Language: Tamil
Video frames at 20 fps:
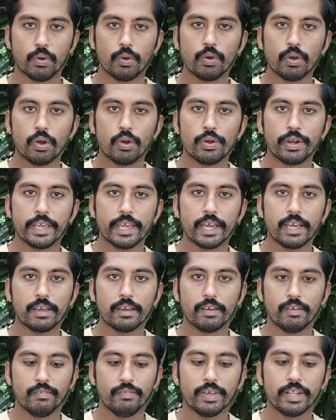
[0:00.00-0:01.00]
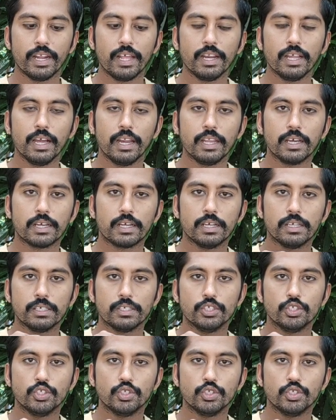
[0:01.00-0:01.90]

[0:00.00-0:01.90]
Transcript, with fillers: உங்களுடைய விரல்களுக்கு